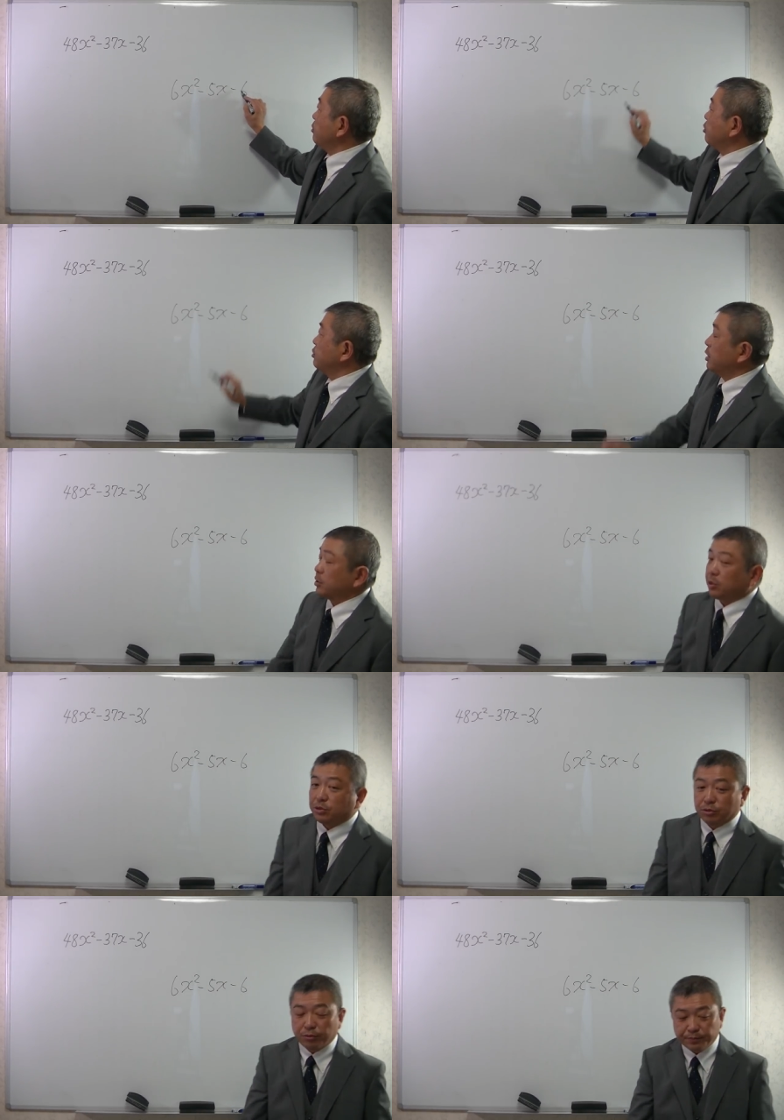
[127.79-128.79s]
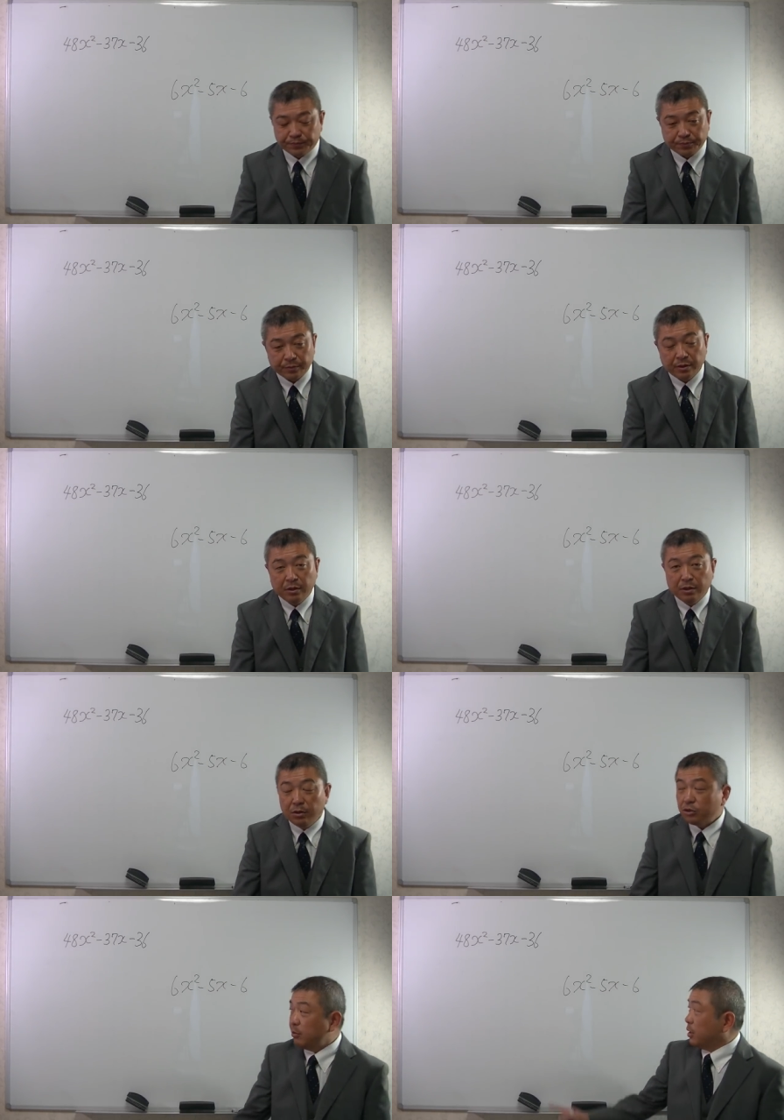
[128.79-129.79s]
えばこんな形すると
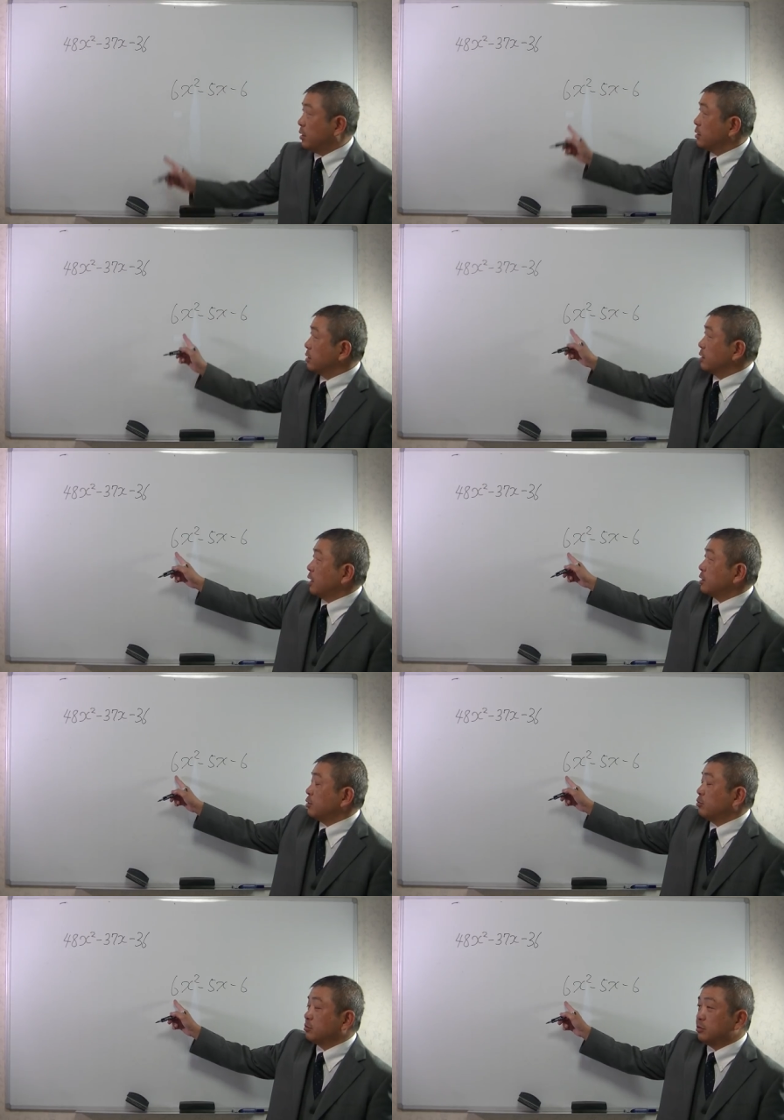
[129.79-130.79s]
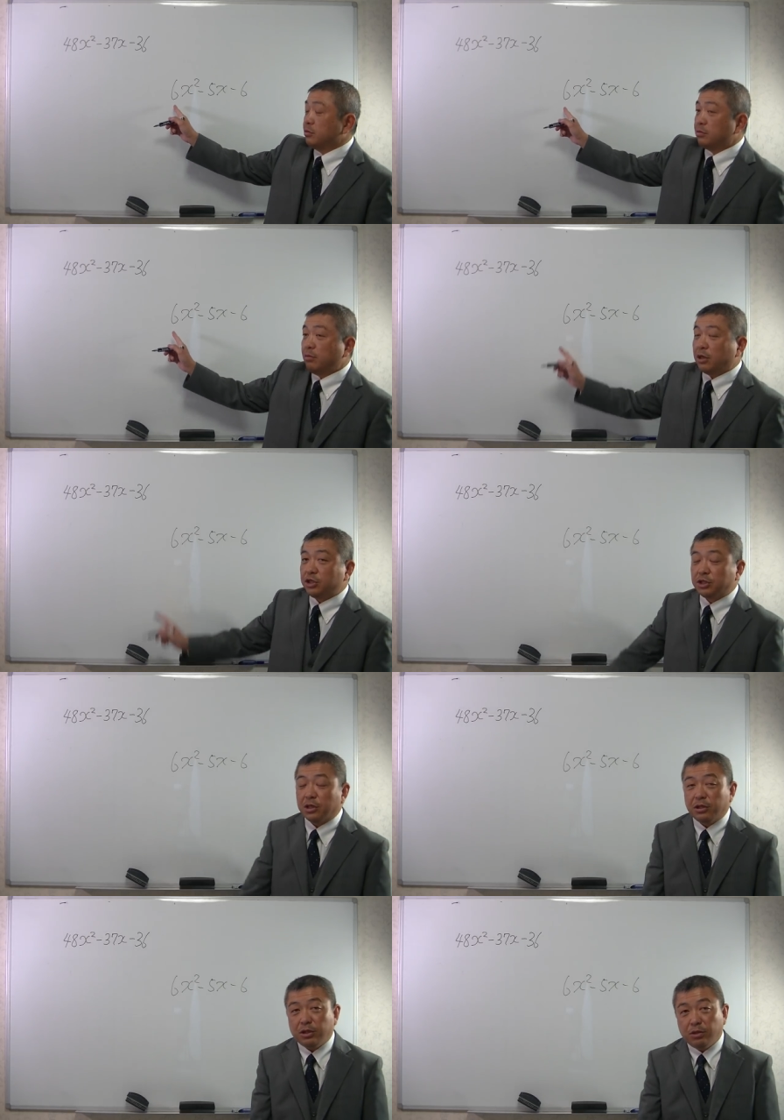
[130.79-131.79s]
そうするとまあかけて6まあ1
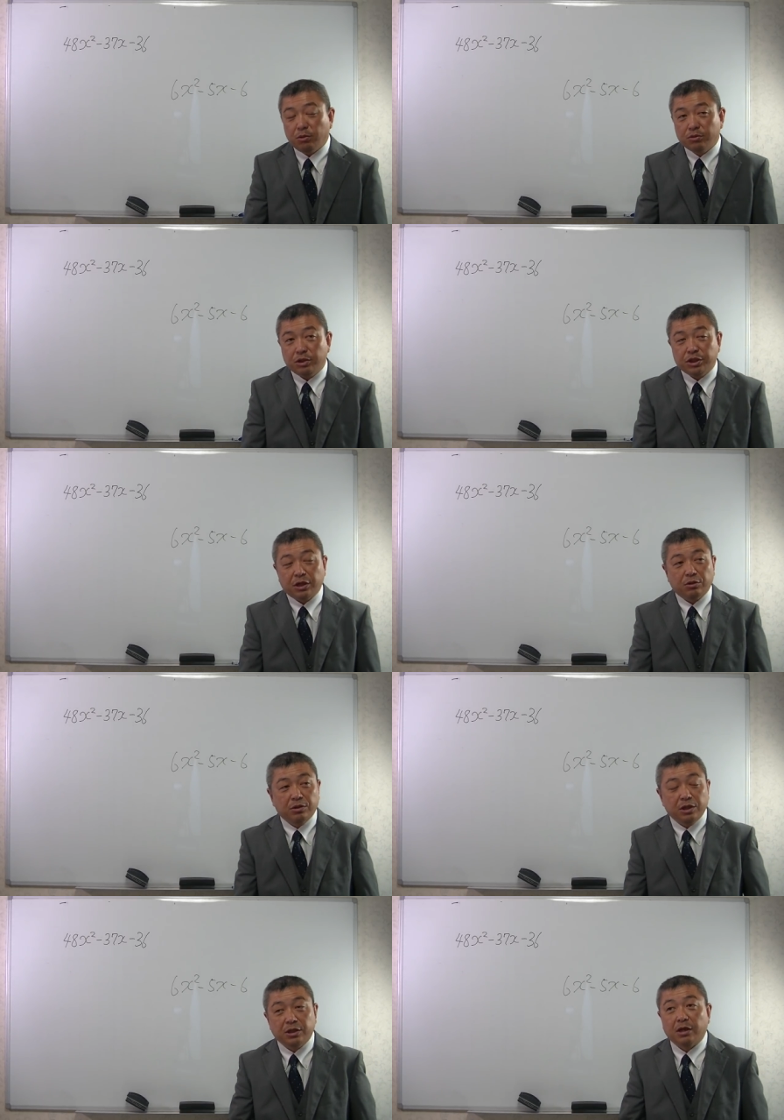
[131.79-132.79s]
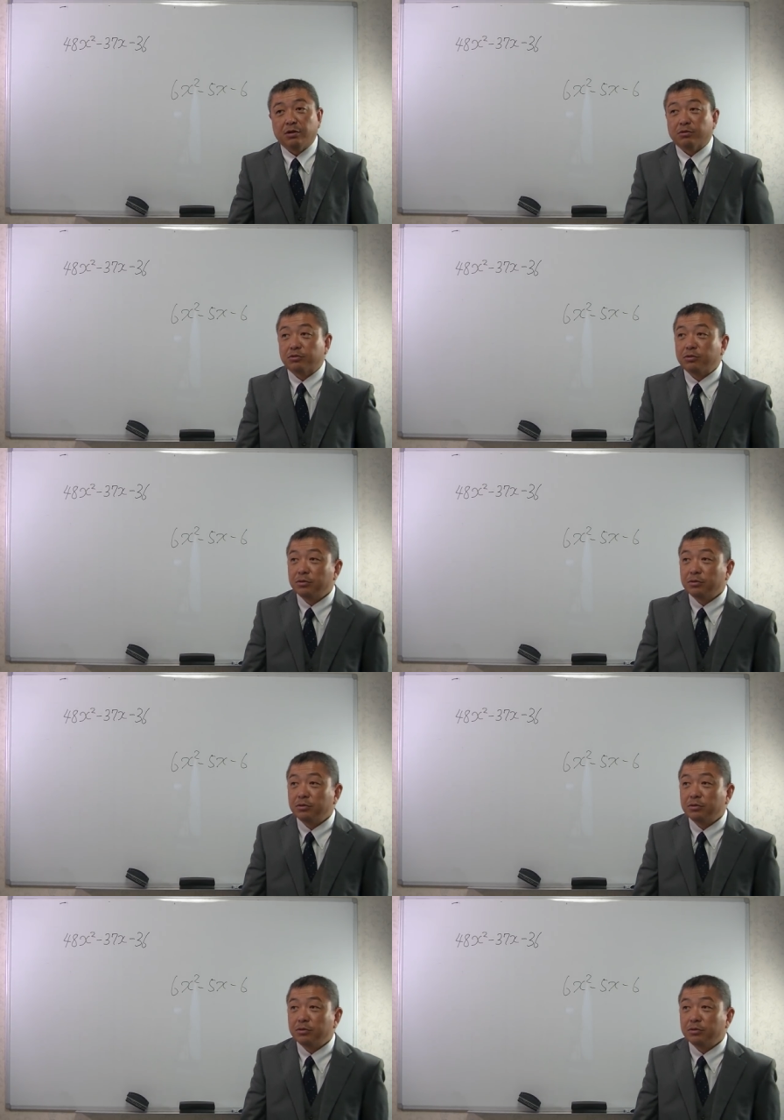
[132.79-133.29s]
が61が6か23が6と